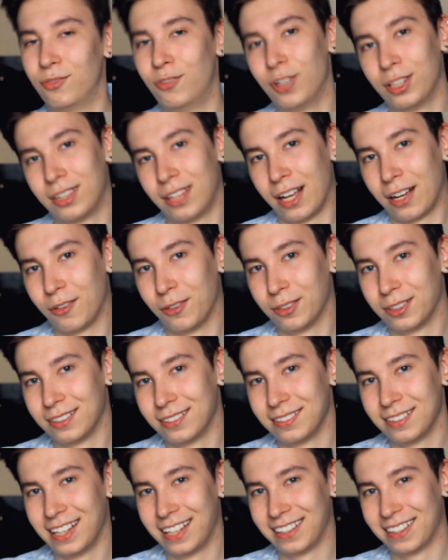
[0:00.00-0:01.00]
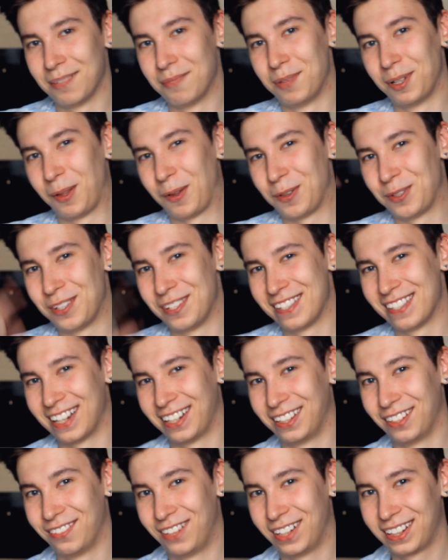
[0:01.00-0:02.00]
Вот так вот. Это был очень
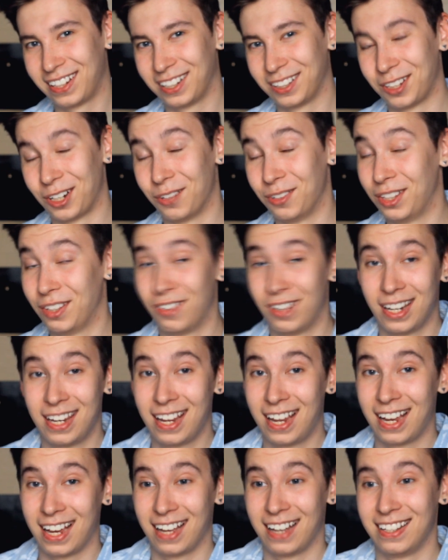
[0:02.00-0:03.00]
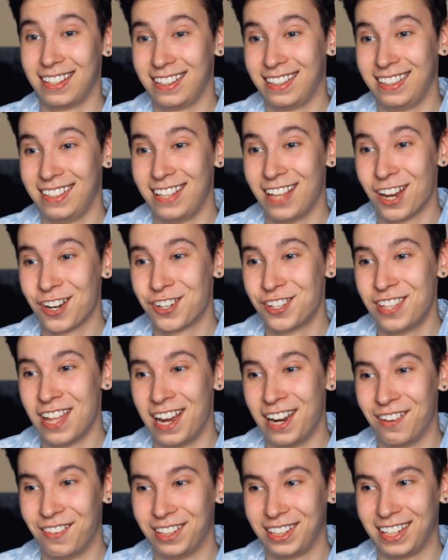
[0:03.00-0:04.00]
странный факт, который вы наверняка не
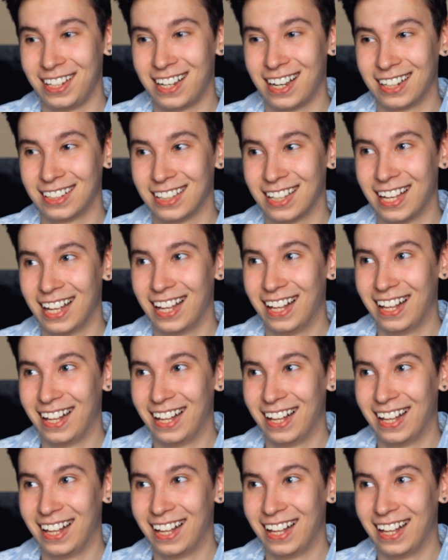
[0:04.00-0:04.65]
ожидали в этой как-то...